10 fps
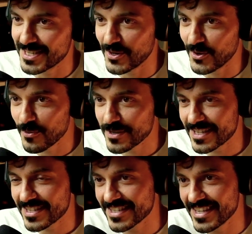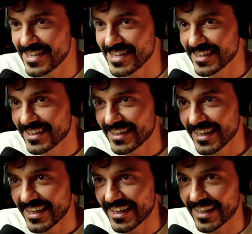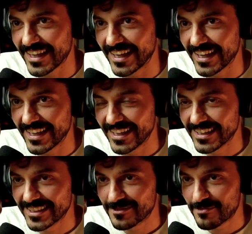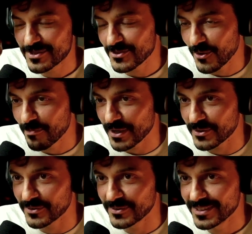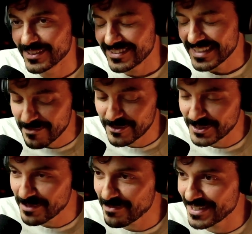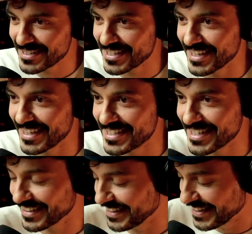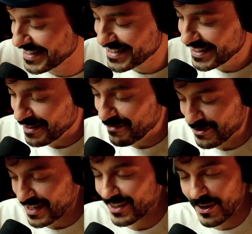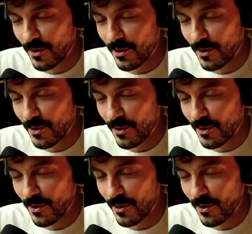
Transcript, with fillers: si no lo ves así, eh, pues no, pero tírame un trip en ese, en ese, en ese tema.